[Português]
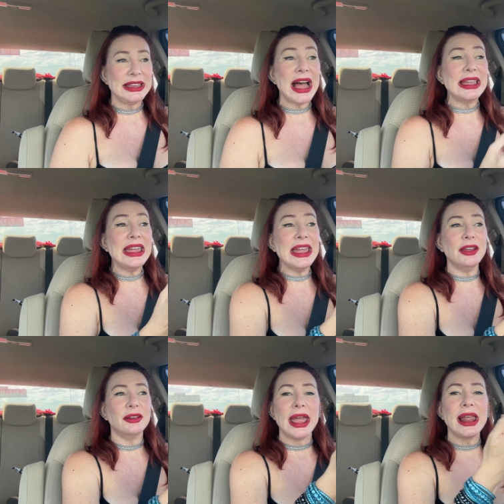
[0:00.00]
E
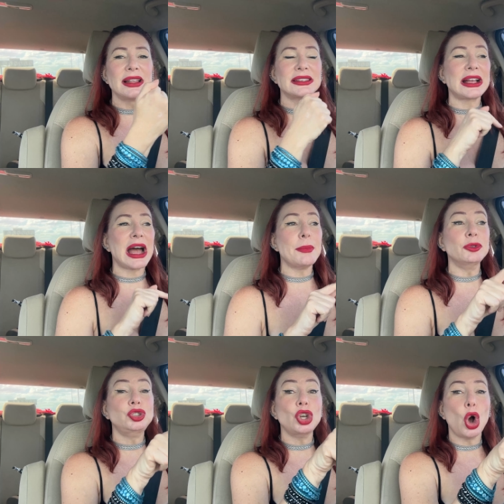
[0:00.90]
aí elas
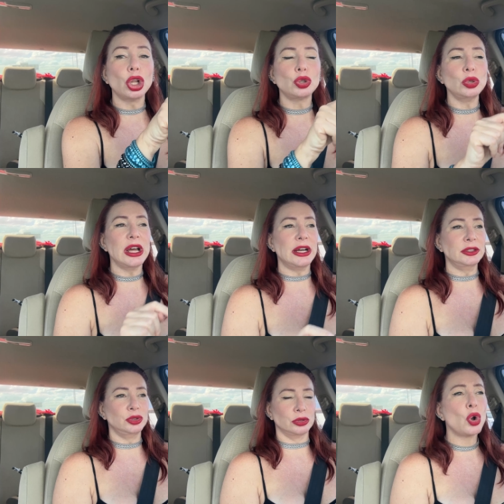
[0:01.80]
acabam te
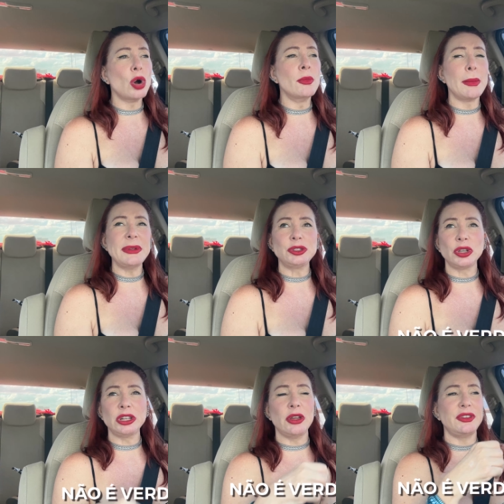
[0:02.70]
rotulando como uma
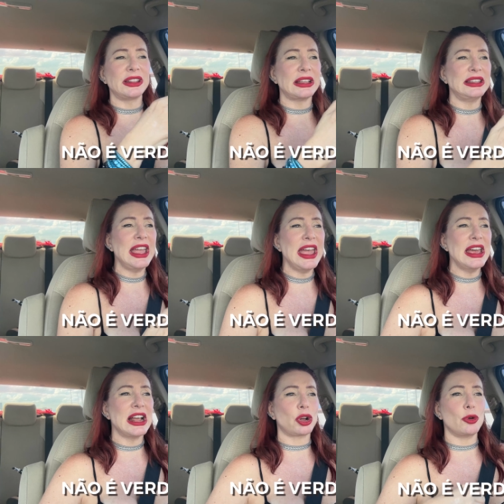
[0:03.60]
pessoa que não é
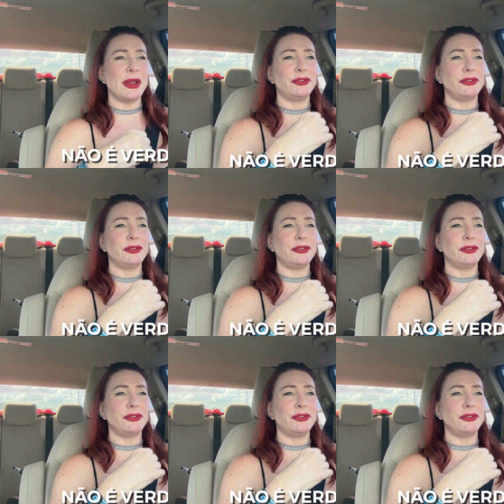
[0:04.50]
verdadeira, como é